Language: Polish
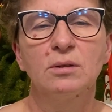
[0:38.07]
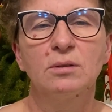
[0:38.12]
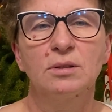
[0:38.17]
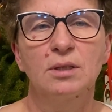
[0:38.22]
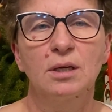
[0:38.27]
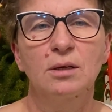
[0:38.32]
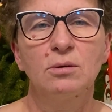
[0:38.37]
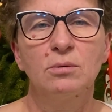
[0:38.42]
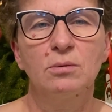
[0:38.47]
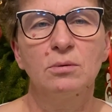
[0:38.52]

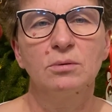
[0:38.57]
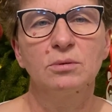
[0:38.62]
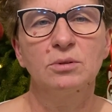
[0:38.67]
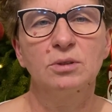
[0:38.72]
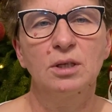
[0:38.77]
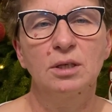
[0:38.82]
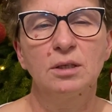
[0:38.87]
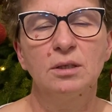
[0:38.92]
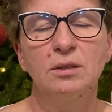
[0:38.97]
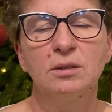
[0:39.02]
tego,
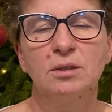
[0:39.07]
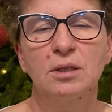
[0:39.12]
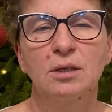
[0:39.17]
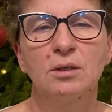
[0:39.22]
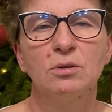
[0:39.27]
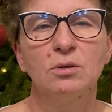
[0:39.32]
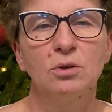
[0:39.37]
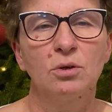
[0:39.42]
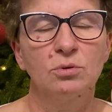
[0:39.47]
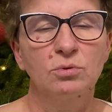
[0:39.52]
te,
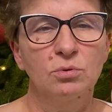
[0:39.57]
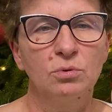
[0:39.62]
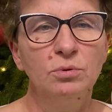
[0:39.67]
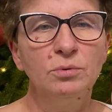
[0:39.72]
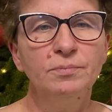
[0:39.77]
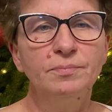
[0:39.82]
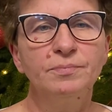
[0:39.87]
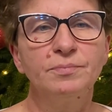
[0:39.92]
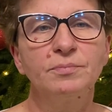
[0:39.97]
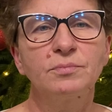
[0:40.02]
tego
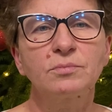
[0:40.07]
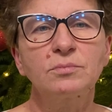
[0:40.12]
lotu,